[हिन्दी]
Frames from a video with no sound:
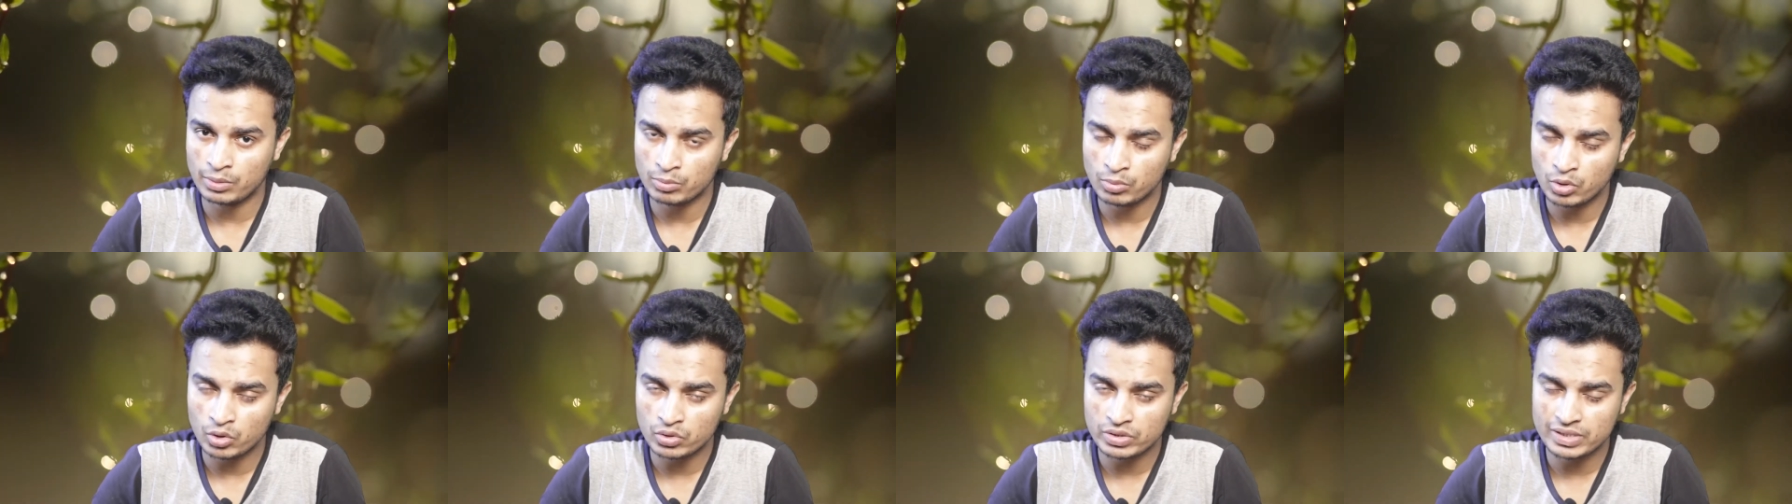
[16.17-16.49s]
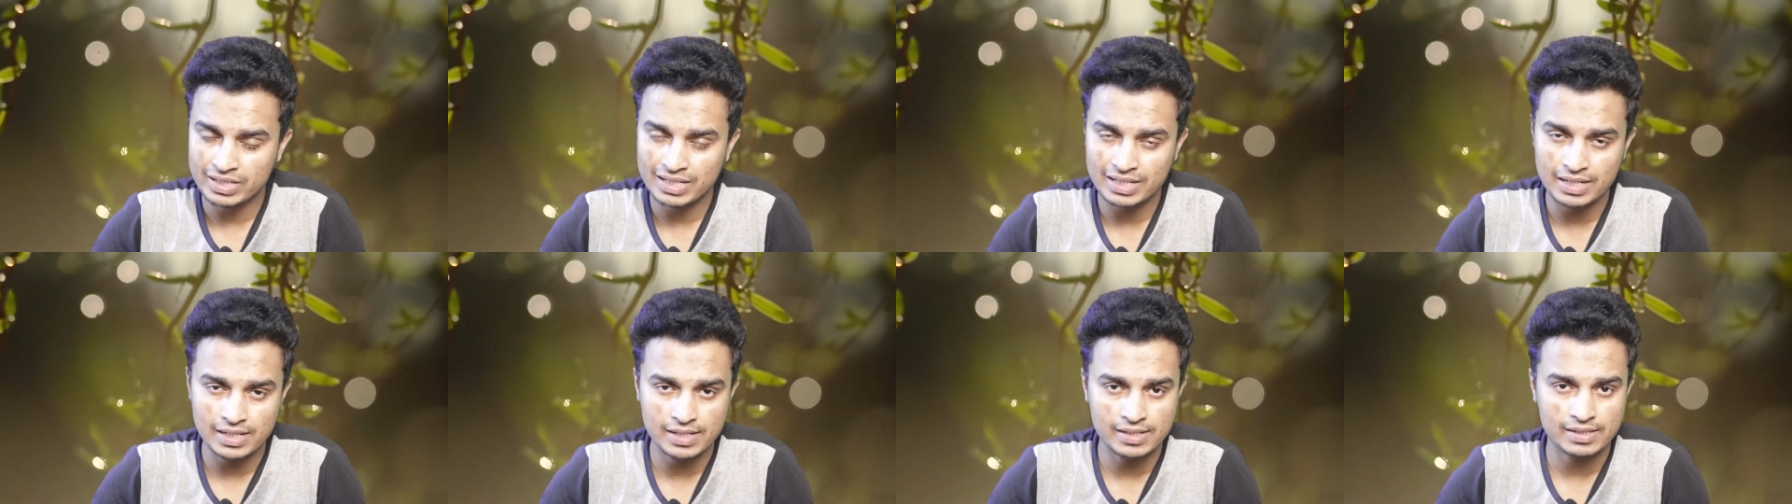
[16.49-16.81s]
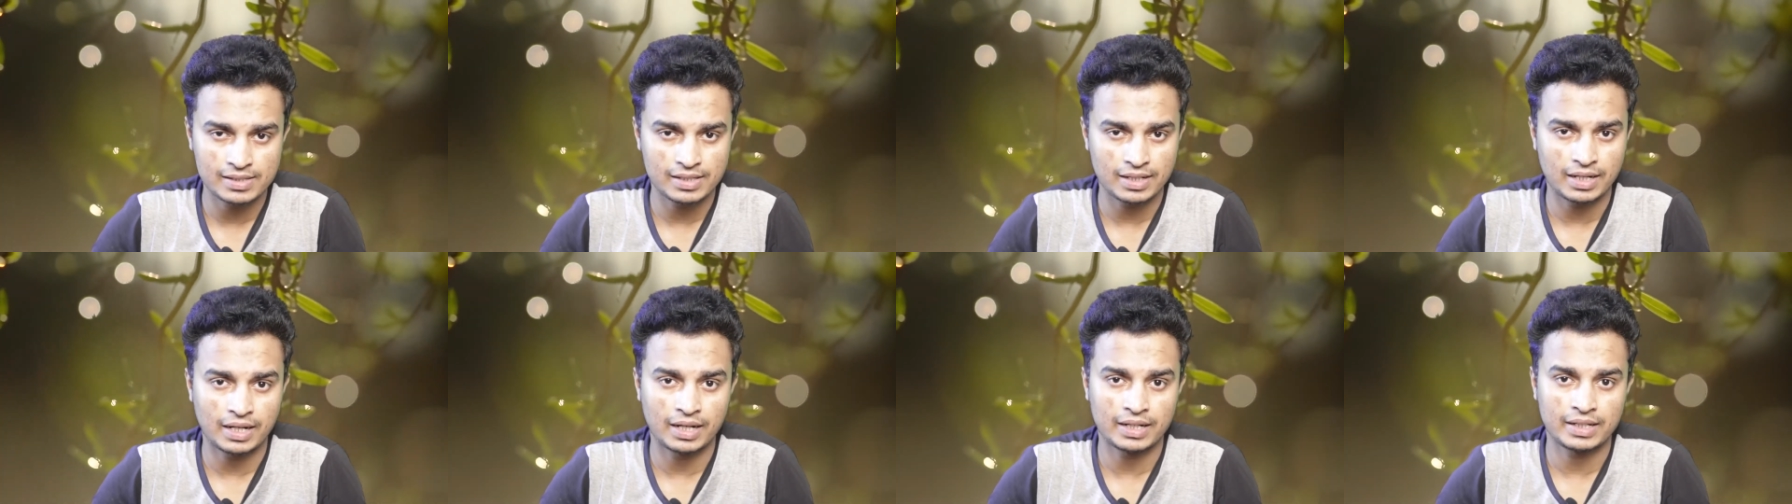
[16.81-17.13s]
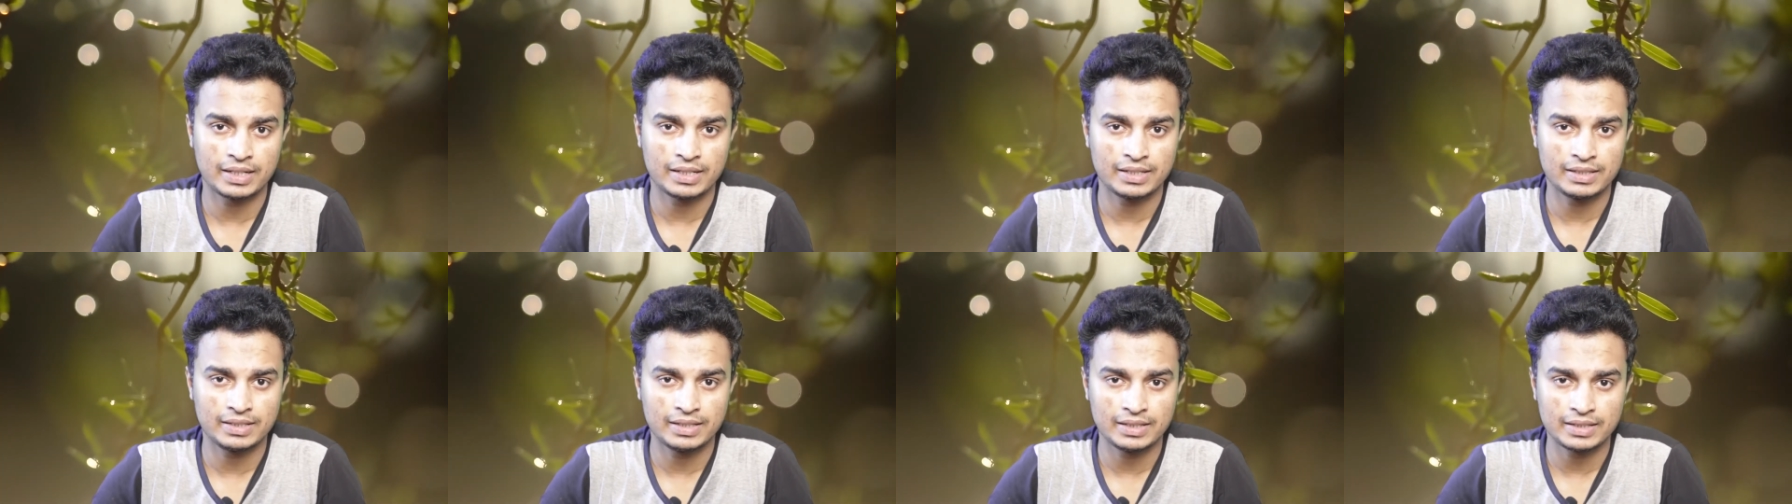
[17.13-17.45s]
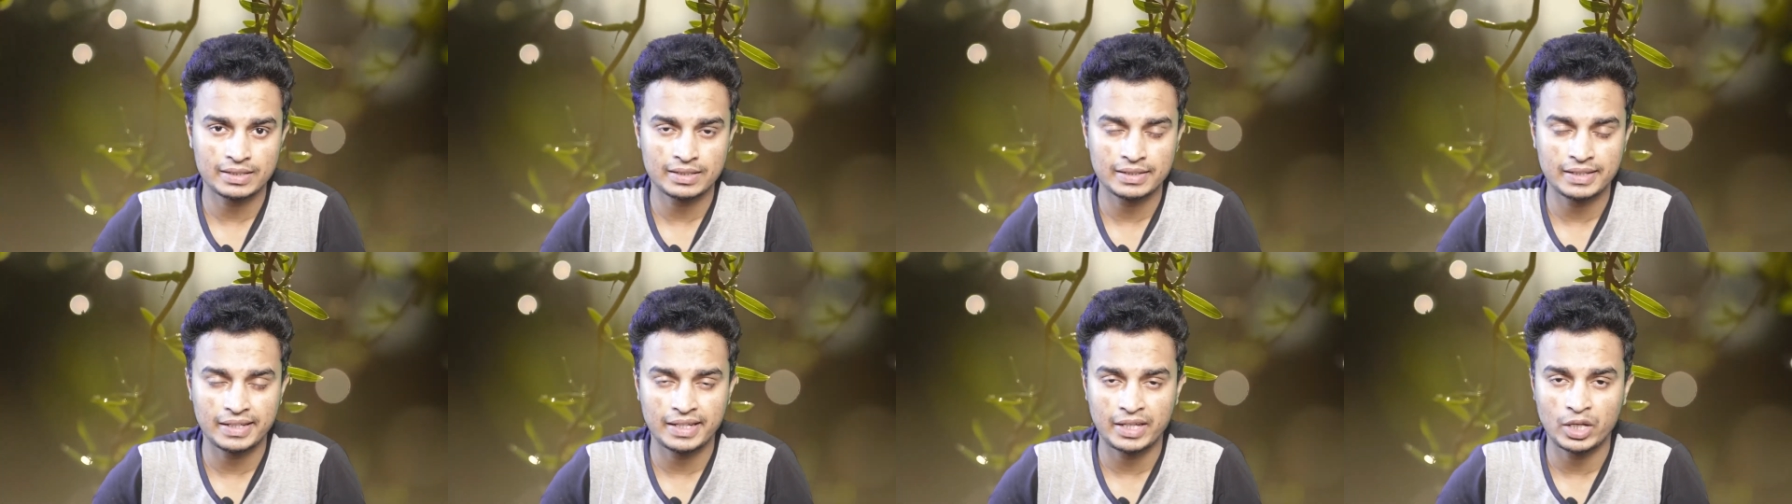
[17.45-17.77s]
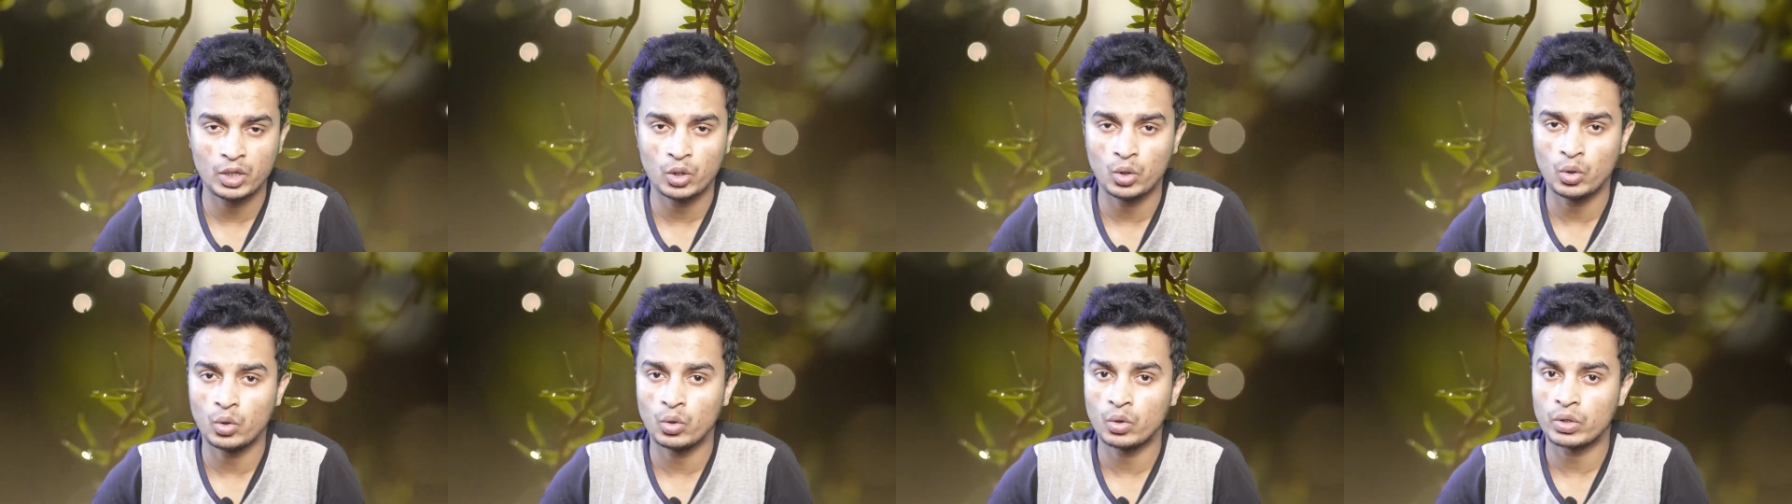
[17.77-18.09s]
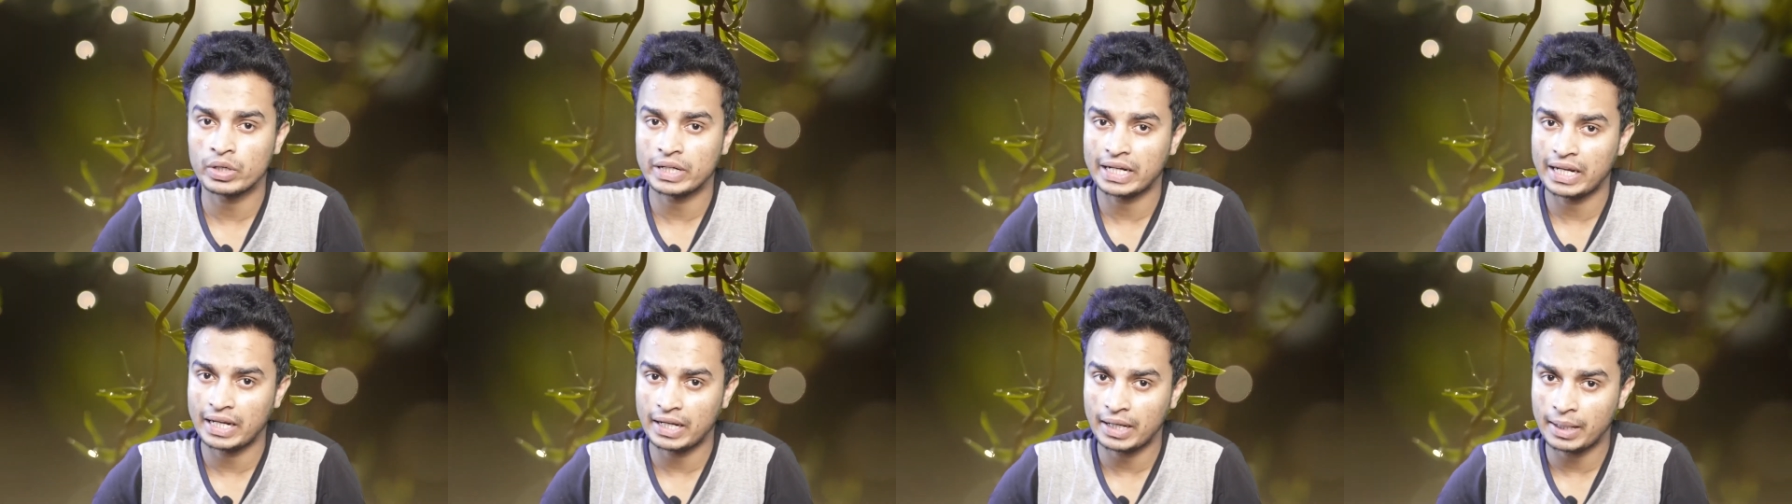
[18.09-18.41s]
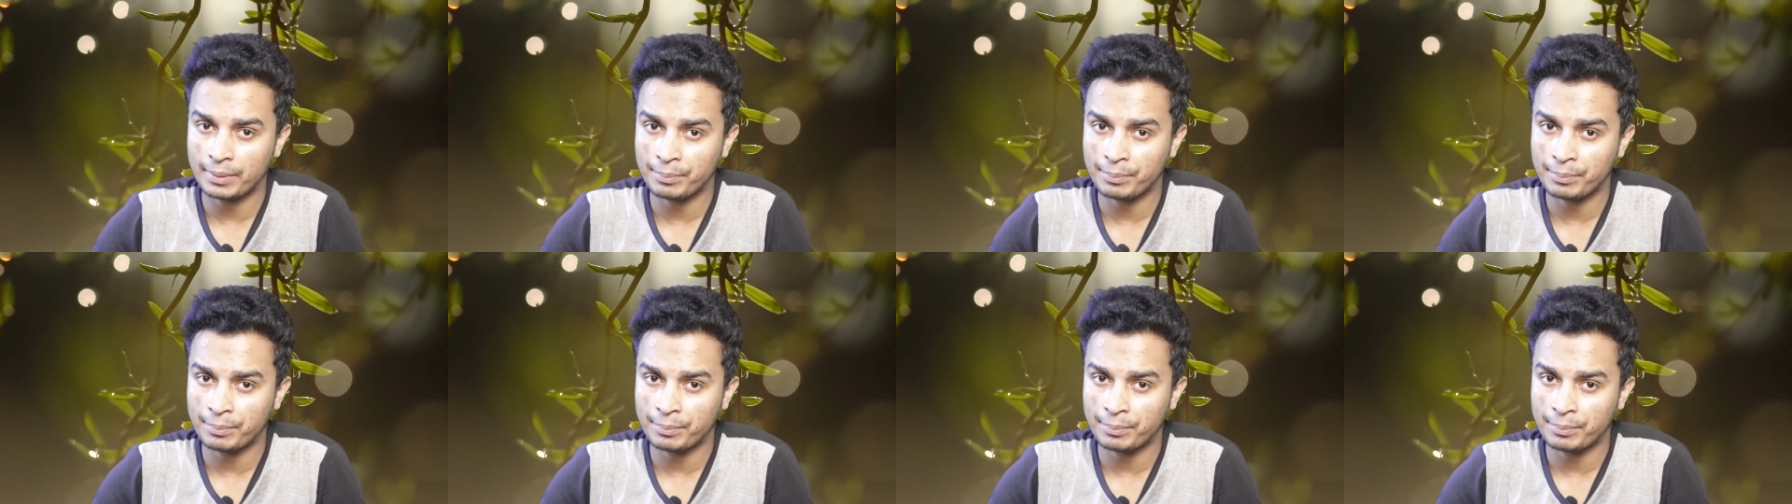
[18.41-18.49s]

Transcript: इमोजी किस तरह की दिखती है और